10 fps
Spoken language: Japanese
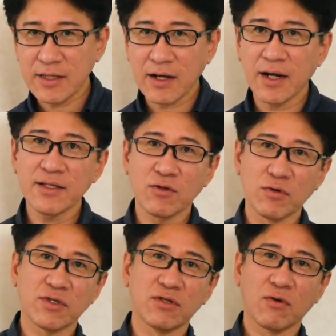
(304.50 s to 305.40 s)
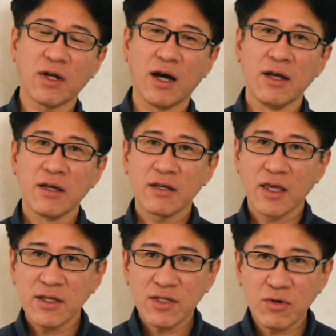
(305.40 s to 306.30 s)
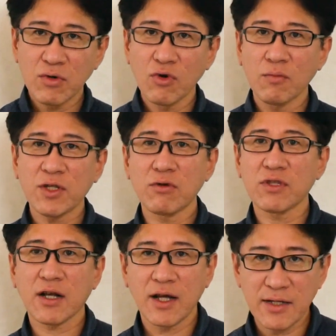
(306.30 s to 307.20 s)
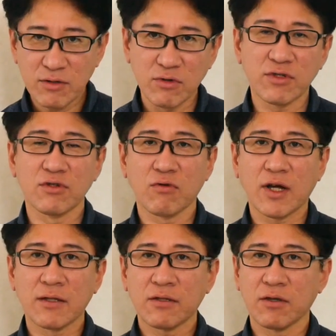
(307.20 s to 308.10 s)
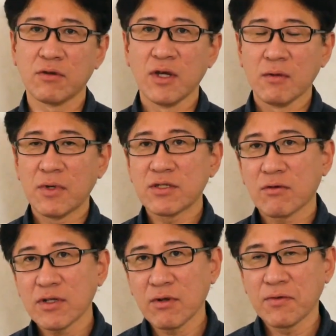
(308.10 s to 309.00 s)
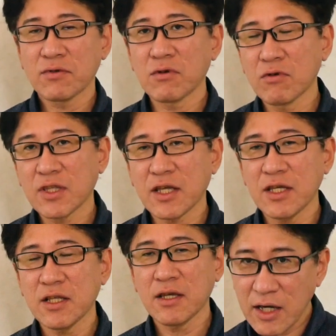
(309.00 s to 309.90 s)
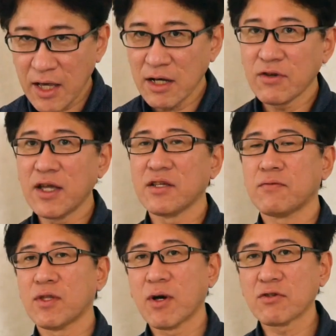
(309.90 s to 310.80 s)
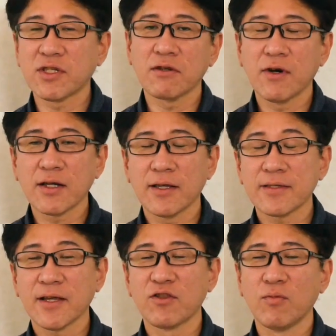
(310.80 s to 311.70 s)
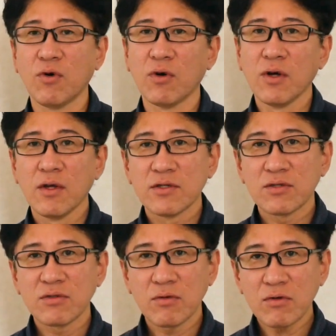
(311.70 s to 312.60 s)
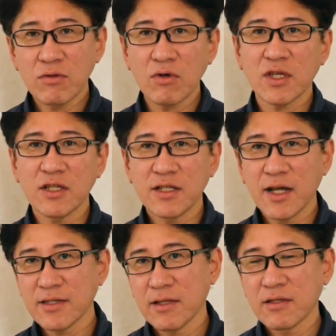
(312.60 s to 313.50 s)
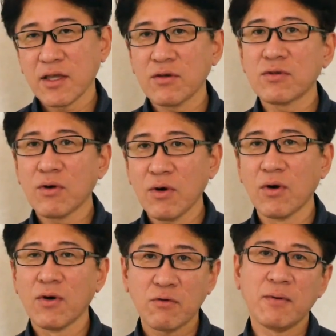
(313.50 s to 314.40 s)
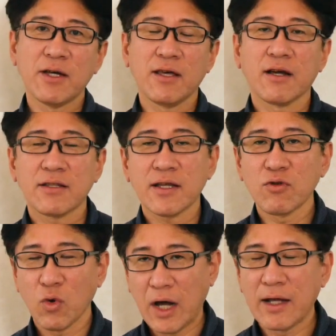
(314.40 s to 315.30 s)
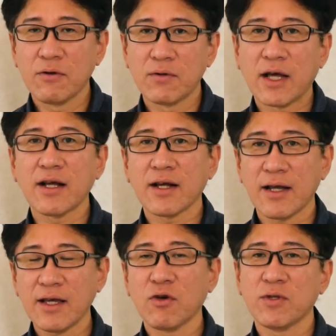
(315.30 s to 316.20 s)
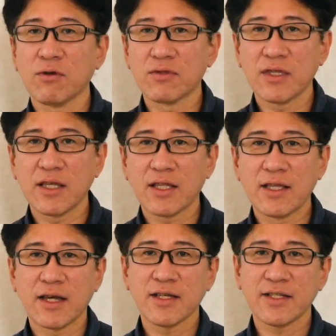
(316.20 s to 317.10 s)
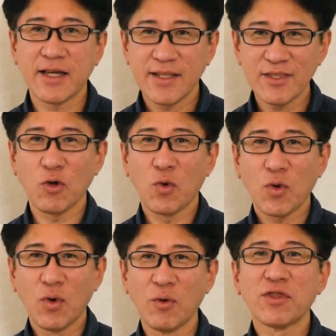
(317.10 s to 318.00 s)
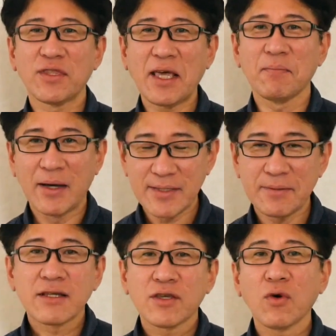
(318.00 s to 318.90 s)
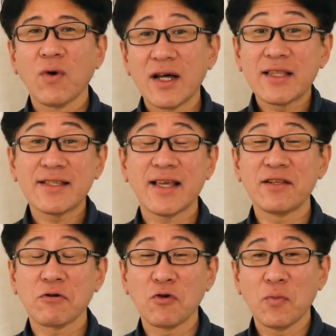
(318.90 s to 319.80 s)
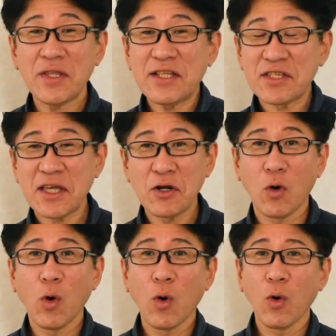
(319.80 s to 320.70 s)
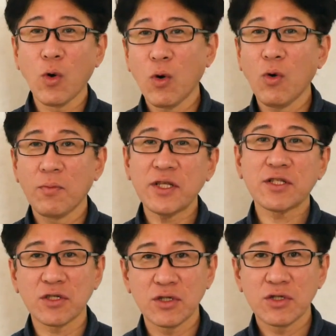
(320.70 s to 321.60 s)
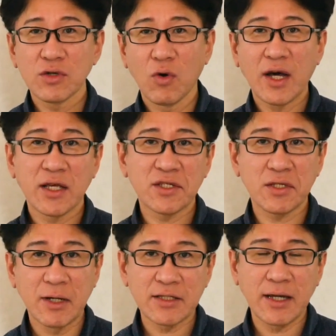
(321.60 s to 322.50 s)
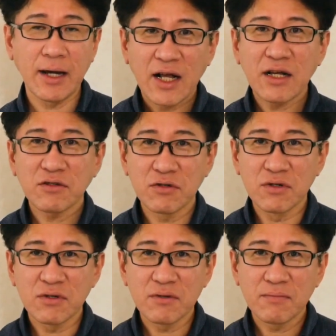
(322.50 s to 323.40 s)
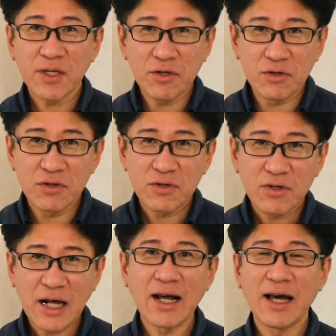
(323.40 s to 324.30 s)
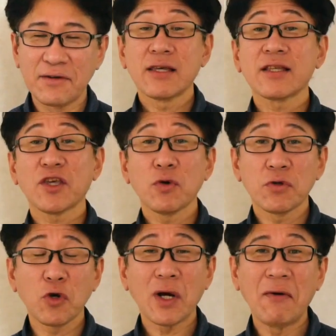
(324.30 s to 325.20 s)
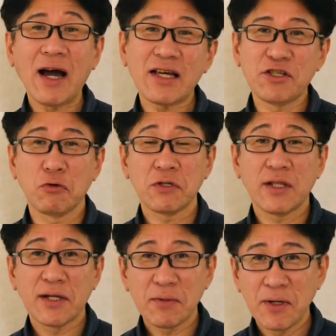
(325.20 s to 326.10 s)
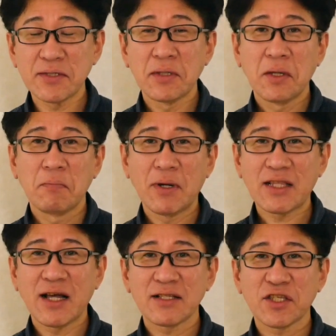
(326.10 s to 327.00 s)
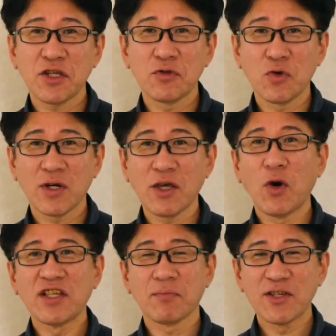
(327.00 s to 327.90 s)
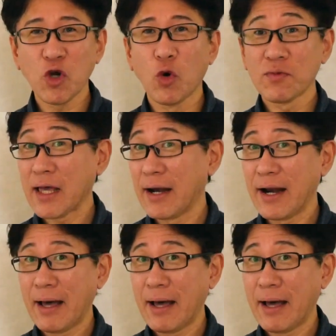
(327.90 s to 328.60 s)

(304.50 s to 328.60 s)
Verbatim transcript: えたからそうするのか、現象を読み取ったからそうするのかっていう、まあそれぞれ複合的に描く絵にフィードバックしていくわけですけれども、その時になぜっていうのをこれまで上げた動画の中から読み取っていただきたいなと思っています。今日はデッサン力を身につける方法を3つお話ししました。書く、見る、考える。今日の動画は以上になります。また次の動画でお会いしましょう。さよな